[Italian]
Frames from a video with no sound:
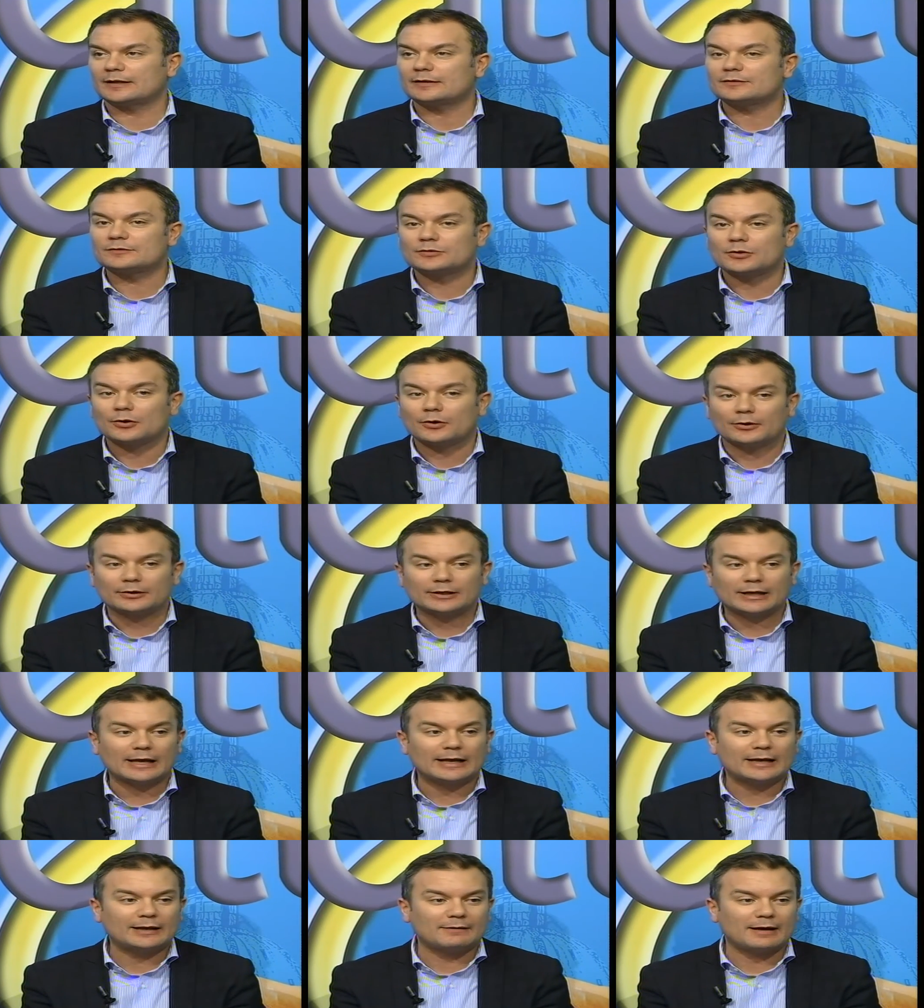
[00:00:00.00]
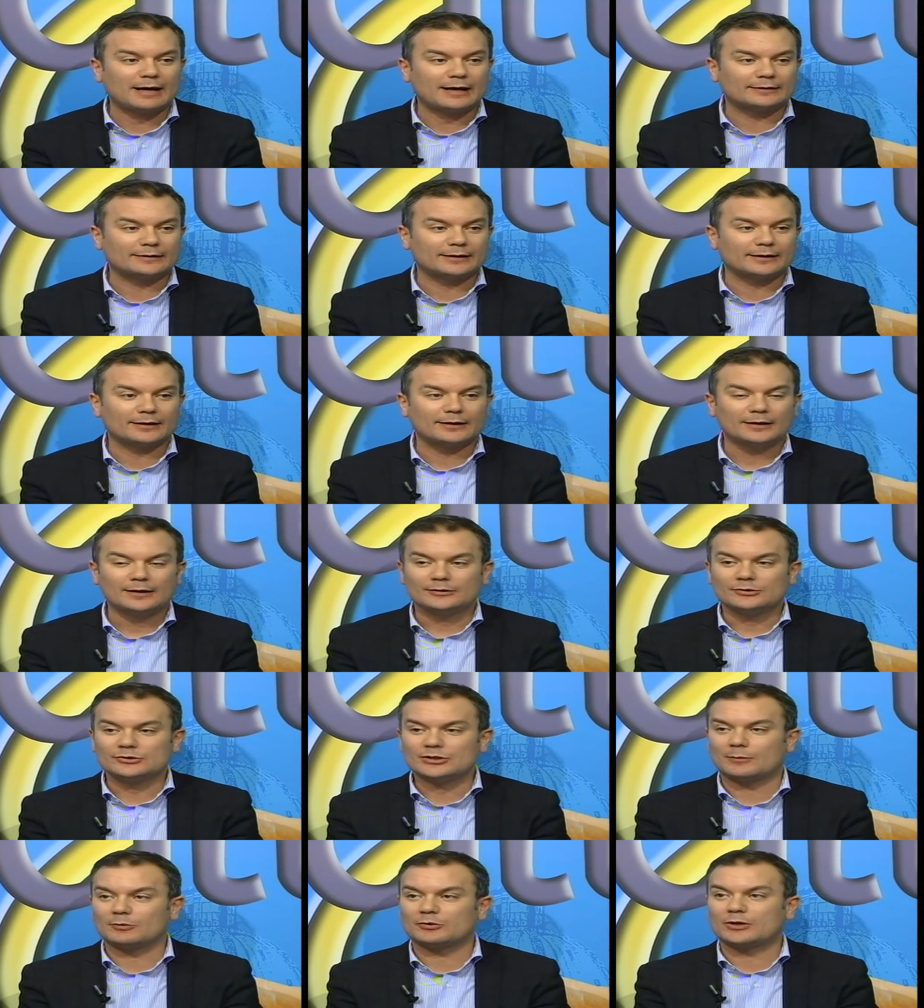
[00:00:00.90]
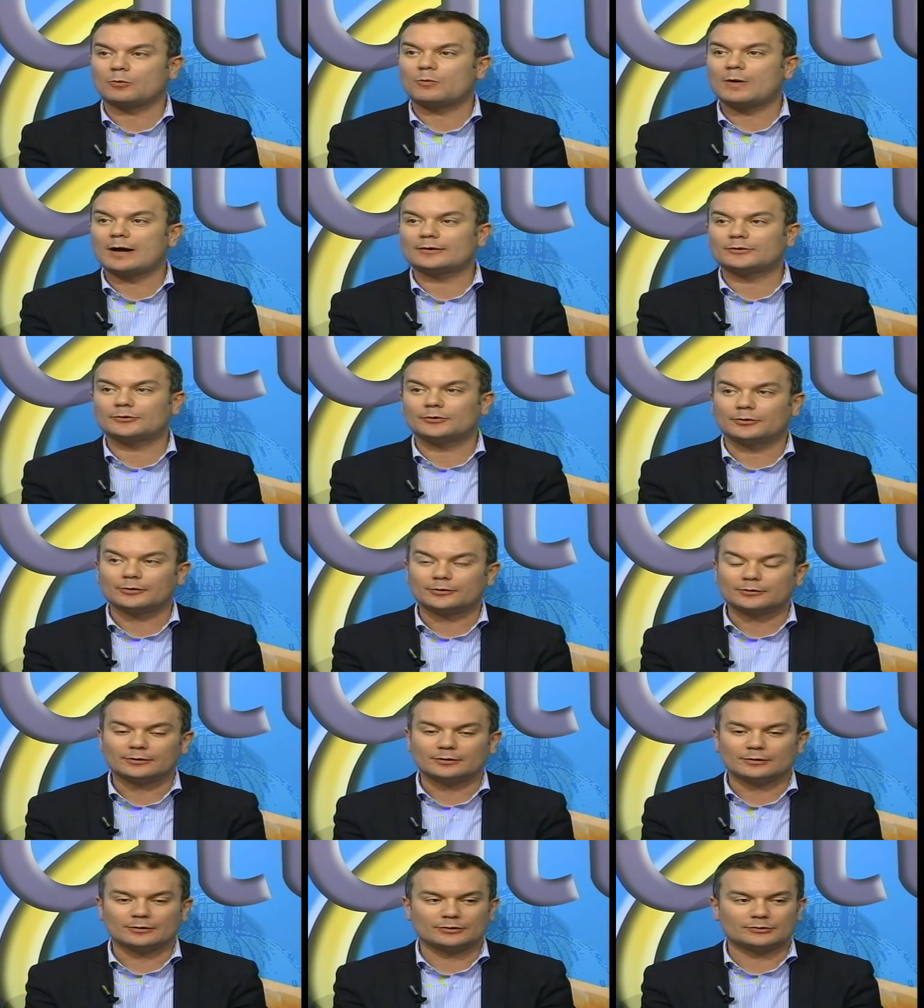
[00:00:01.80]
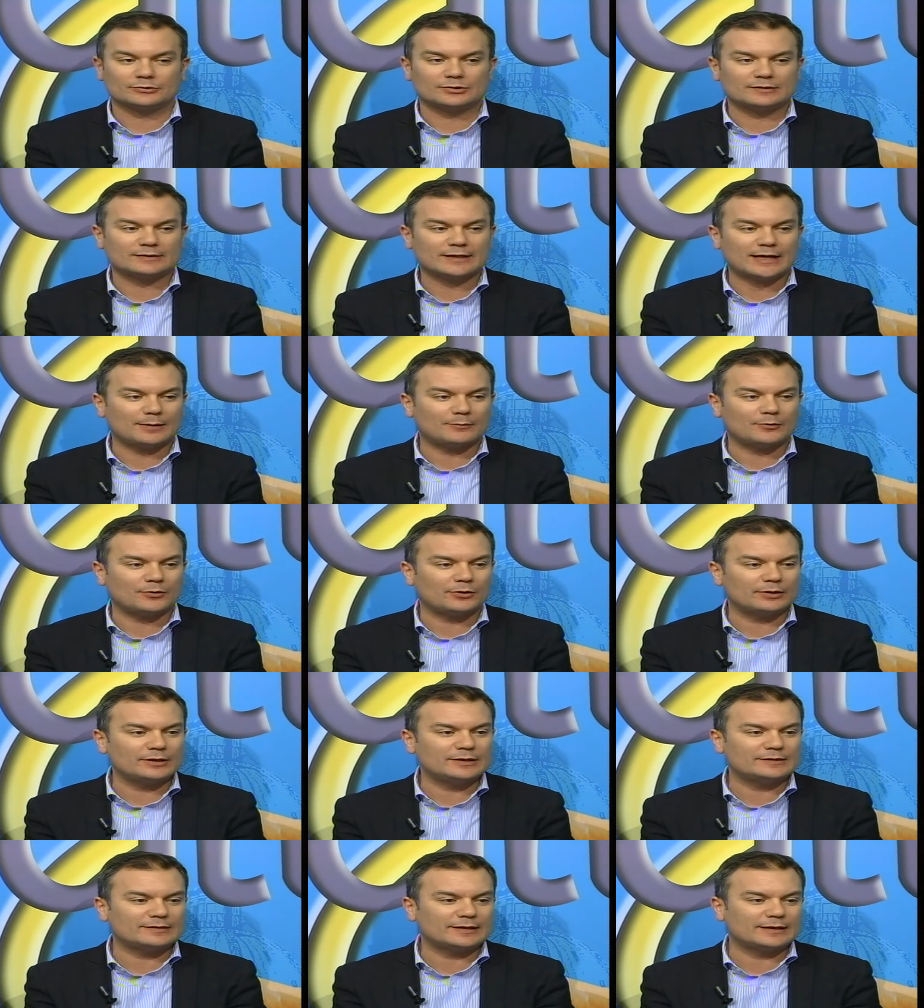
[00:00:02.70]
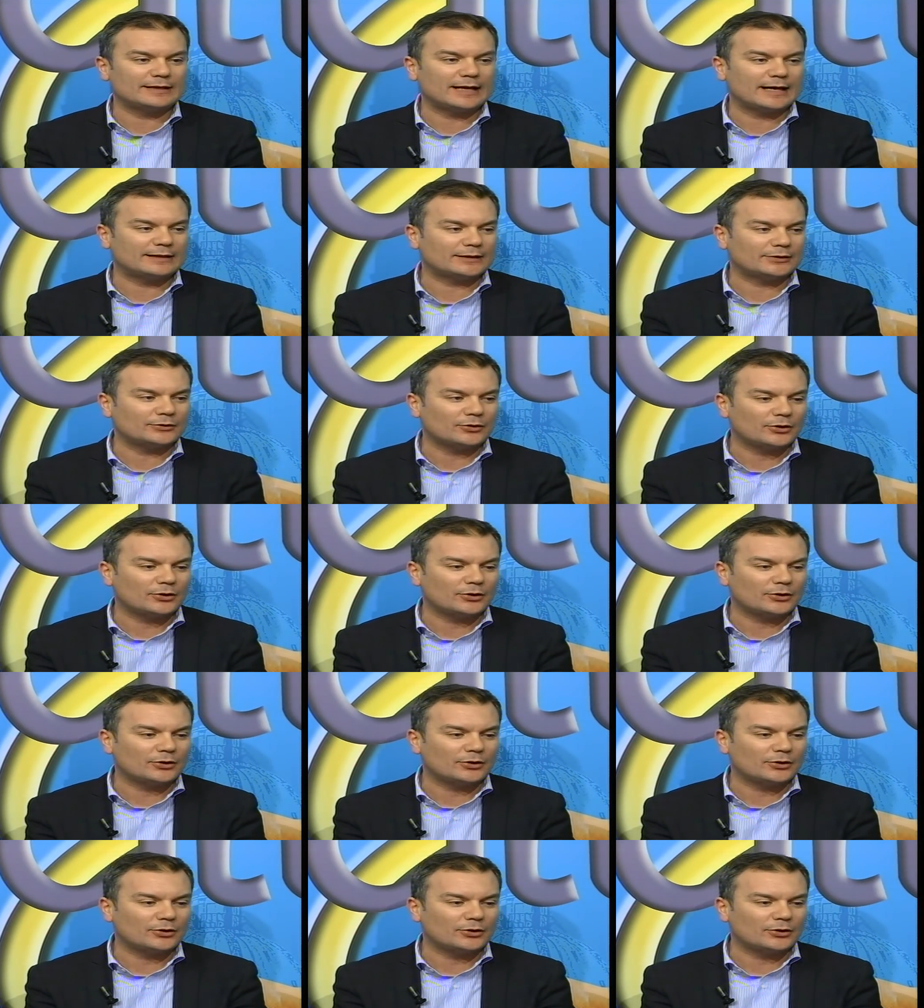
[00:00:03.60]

sanzioni elevate diciamo, da quando eh, ci siamo insediati ad